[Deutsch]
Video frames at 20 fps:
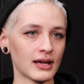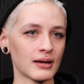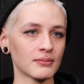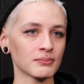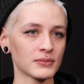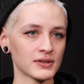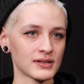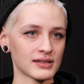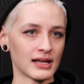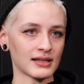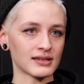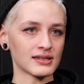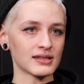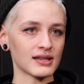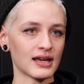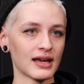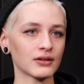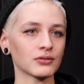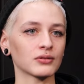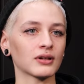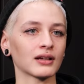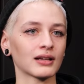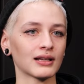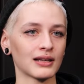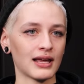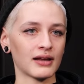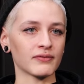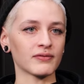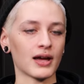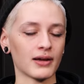dann bis dann Zeit und dann
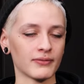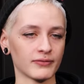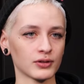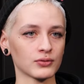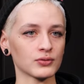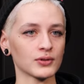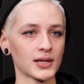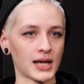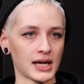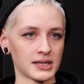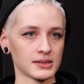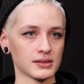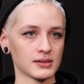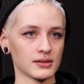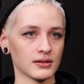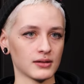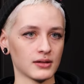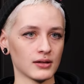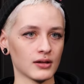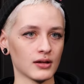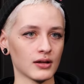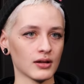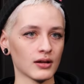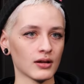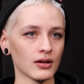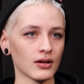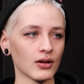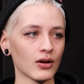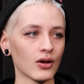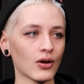klären wir einfach nur das.
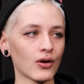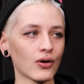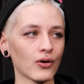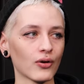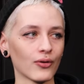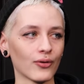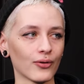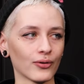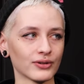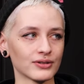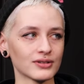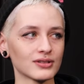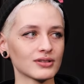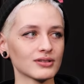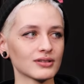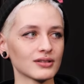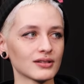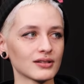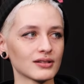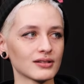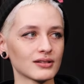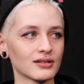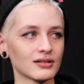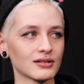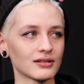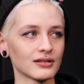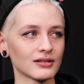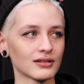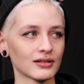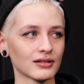Und
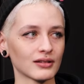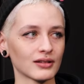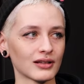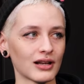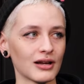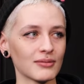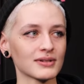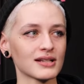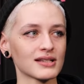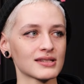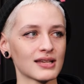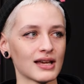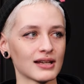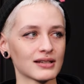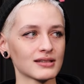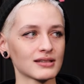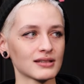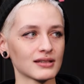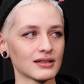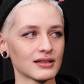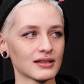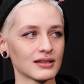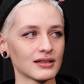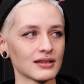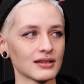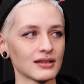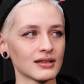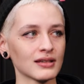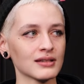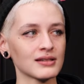ich glaube, das hat
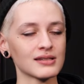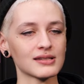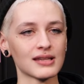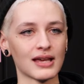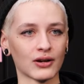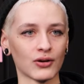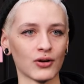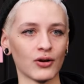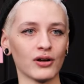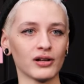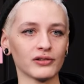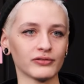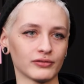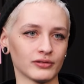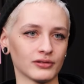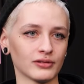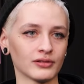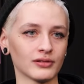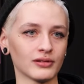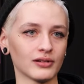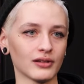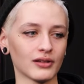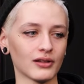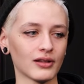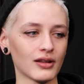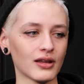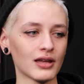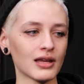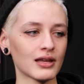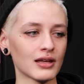ihnen sehr geholfen.
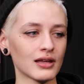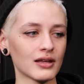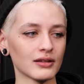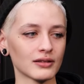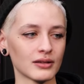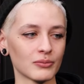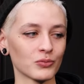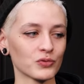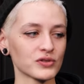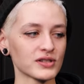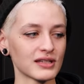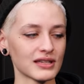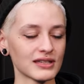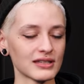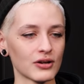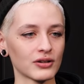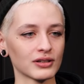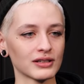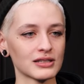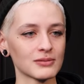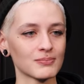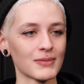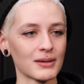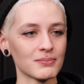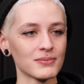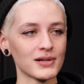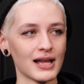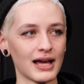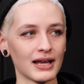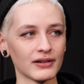Dann musste ich auch nicht meinen
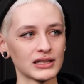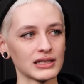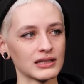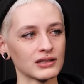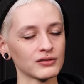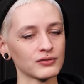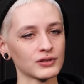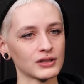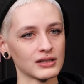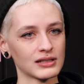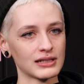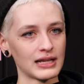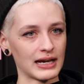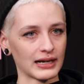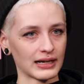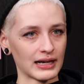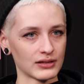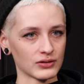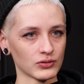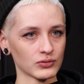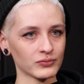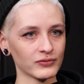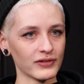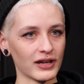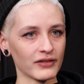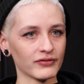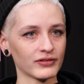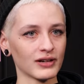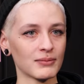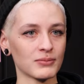Plan, den ich für den Tag hatte,
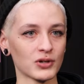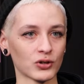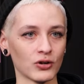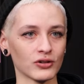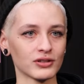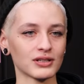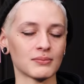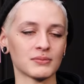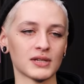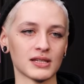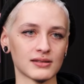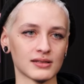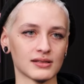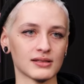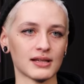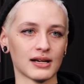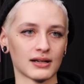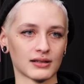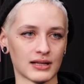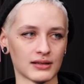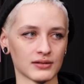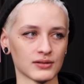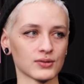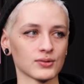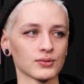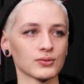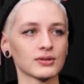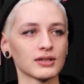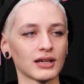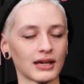umwerfen, aber konnte am nächsten Tag dann
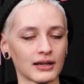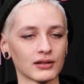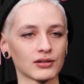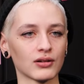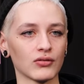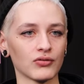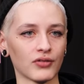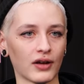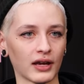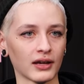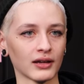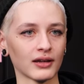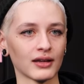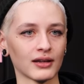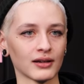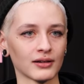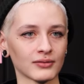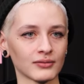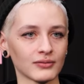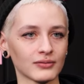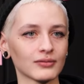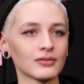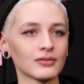so direkt drauf eingehen